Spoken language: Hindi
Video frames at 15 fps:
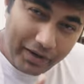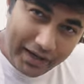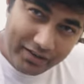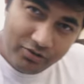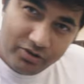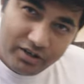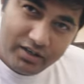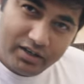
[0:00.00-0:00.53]

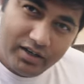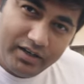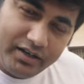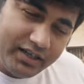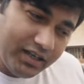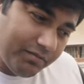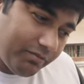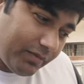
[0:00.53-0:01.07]
बाइक थोड़ी
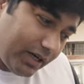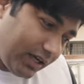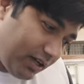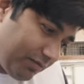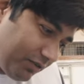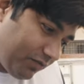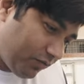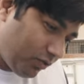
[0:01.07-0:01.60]
डर्टी है
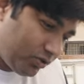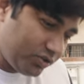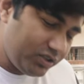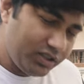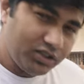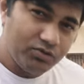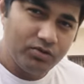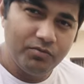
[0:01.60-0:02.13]
मैंने भी वॉश
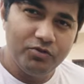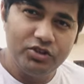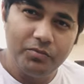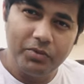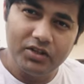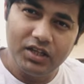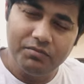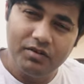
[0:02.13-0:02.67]
नहीं क्योंकि मुझे
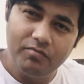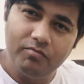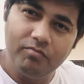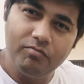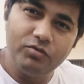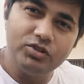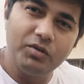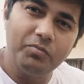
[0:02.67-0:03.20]
पता मैं
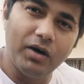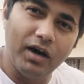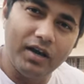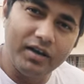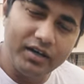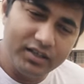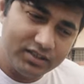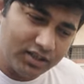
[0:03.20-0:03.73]
मुझे
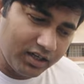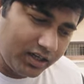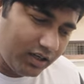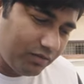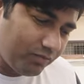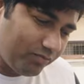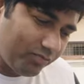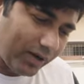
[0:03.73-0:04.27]
बाहर नहीं जाना
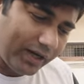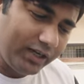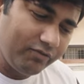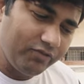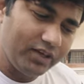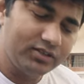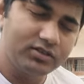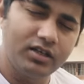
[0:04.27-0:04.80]
है पानी
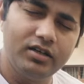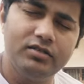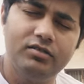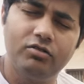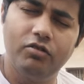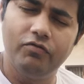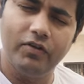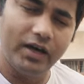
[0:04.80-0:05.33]
वेस्ट करने
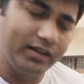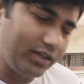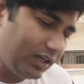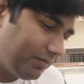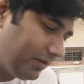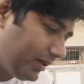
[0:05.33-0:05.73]
से कोई फ़ायदा नहीं